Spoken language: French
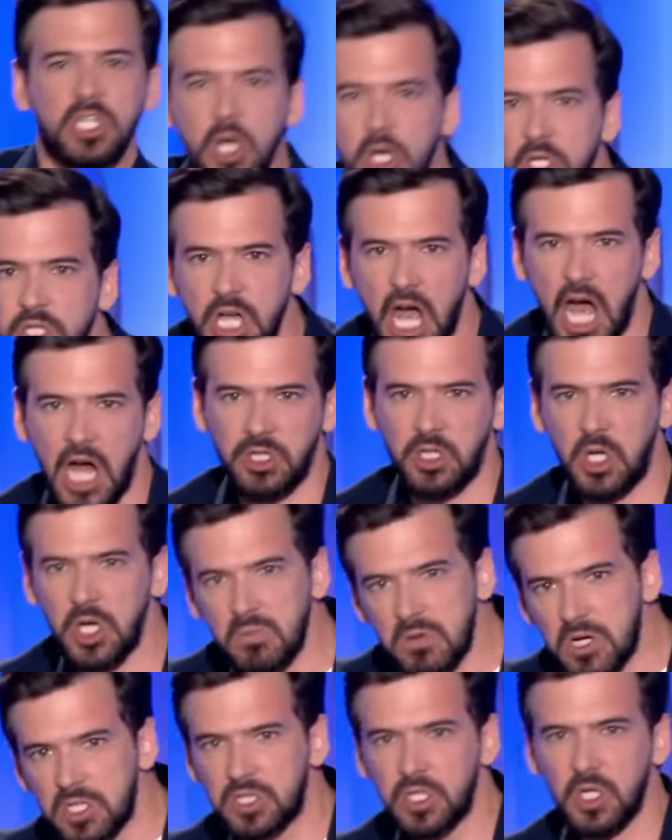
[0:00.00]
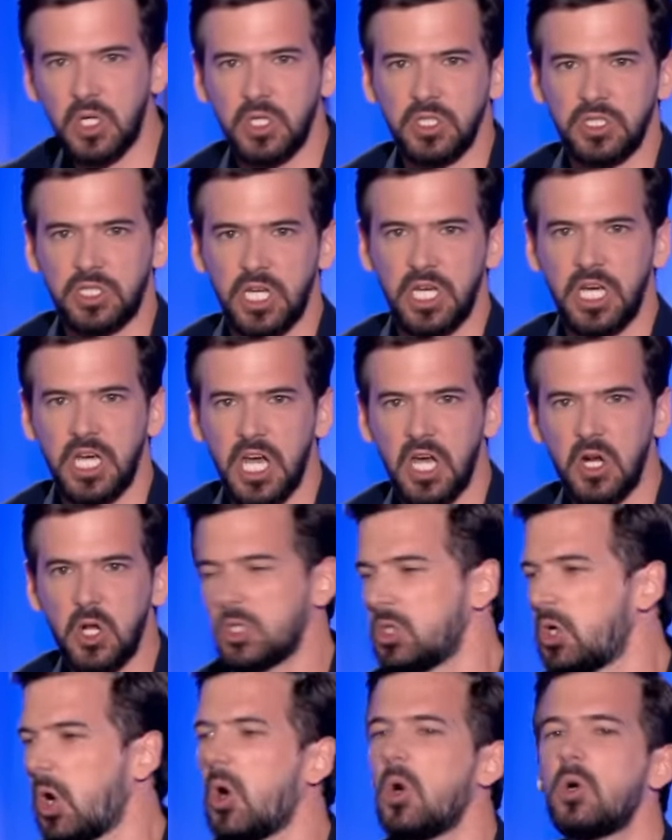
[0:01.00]
que je garde de l'émission, c'est euh,
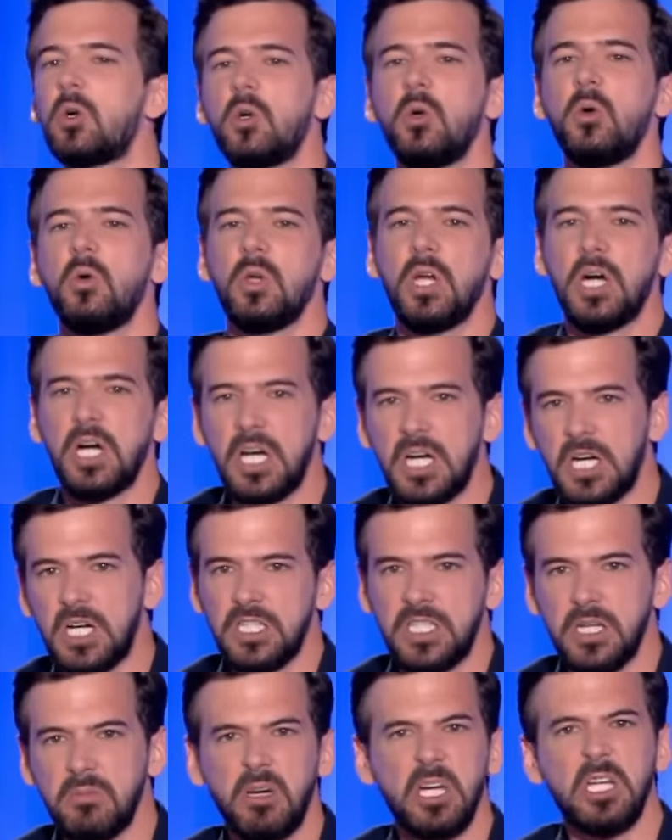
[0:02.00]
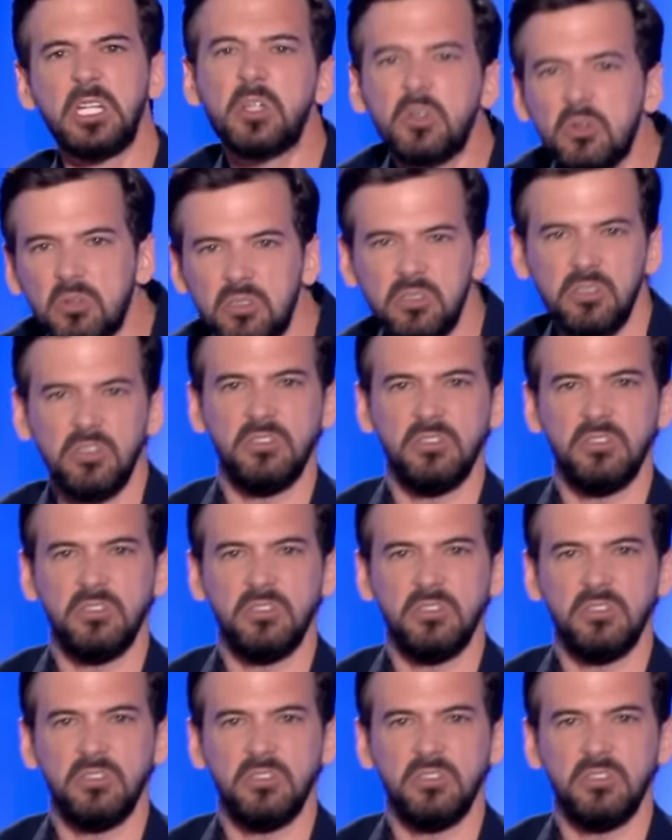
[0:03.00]
l'autre grand con, là, des briques con